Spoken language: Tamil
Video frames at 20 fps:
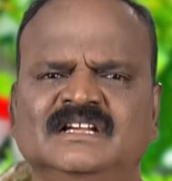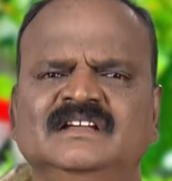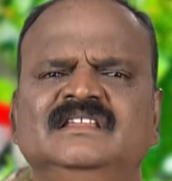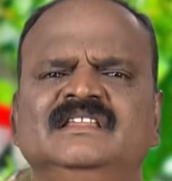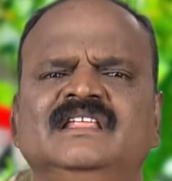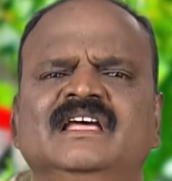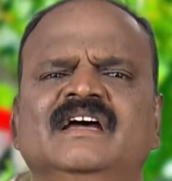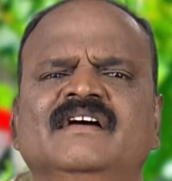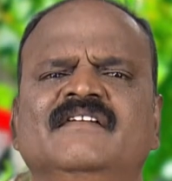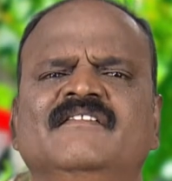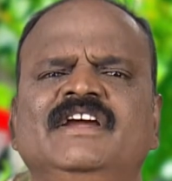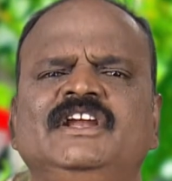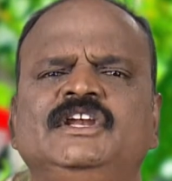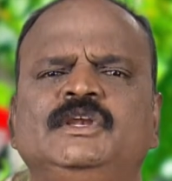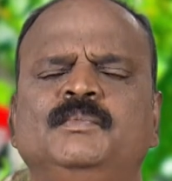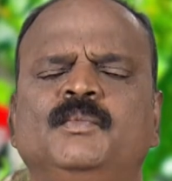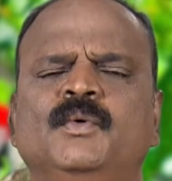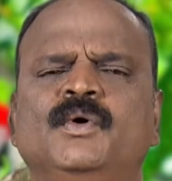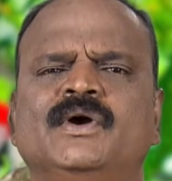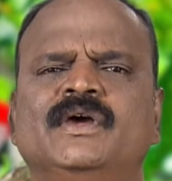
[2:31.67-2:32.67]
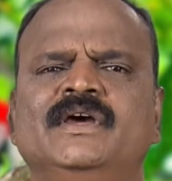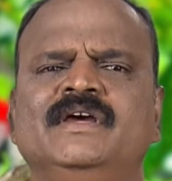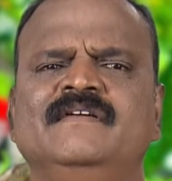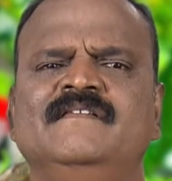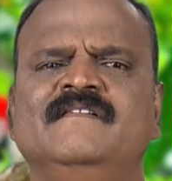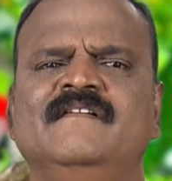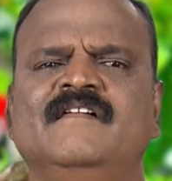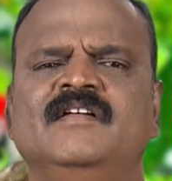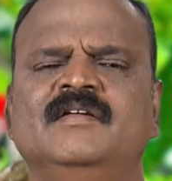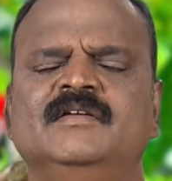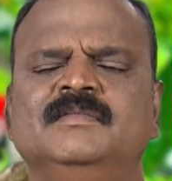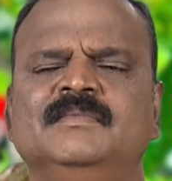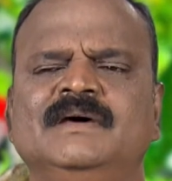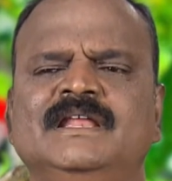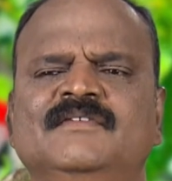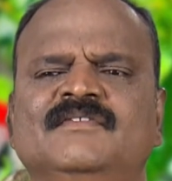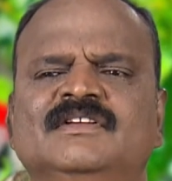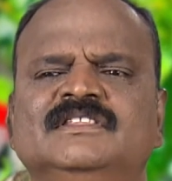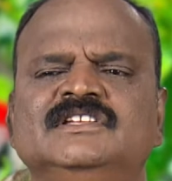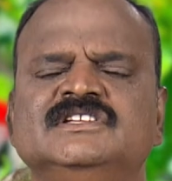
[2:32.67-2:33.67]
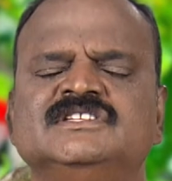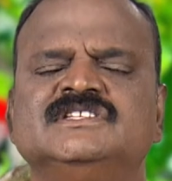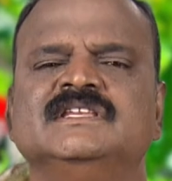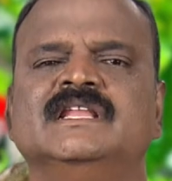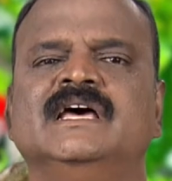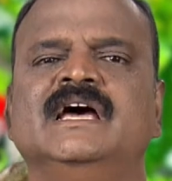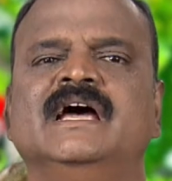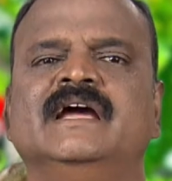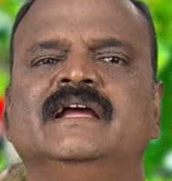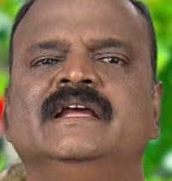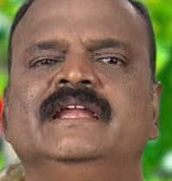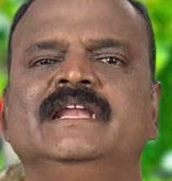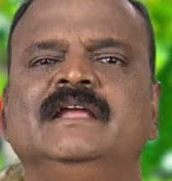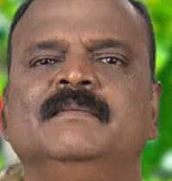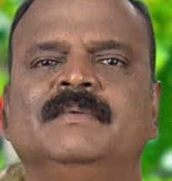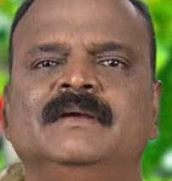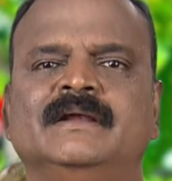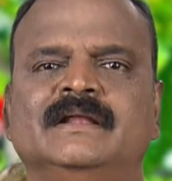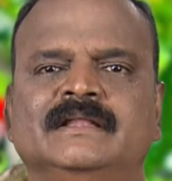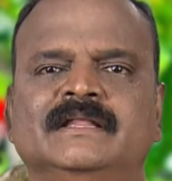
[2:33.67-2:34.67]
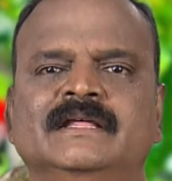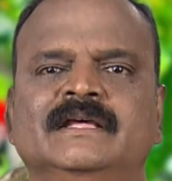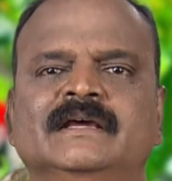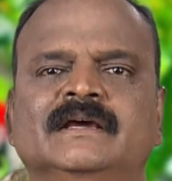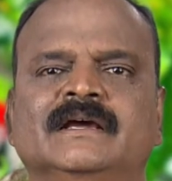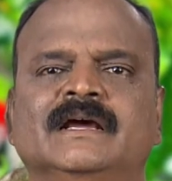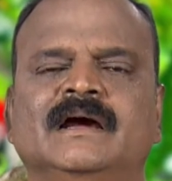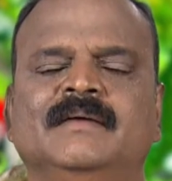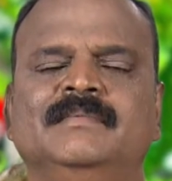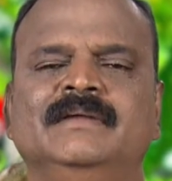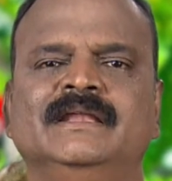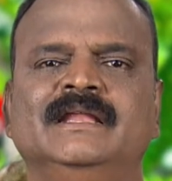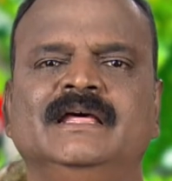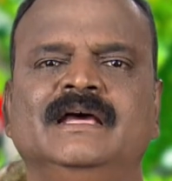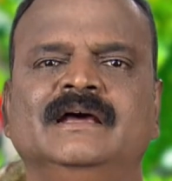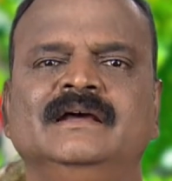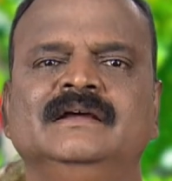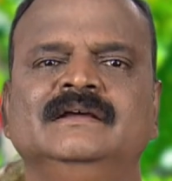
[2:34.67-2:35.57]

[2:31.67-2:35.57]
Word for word: இந்த வயிற்றுப்போக்கு இது மாதிரி வந்துச்சுன்னா என்ன பண்ணுறது அப்படின்னா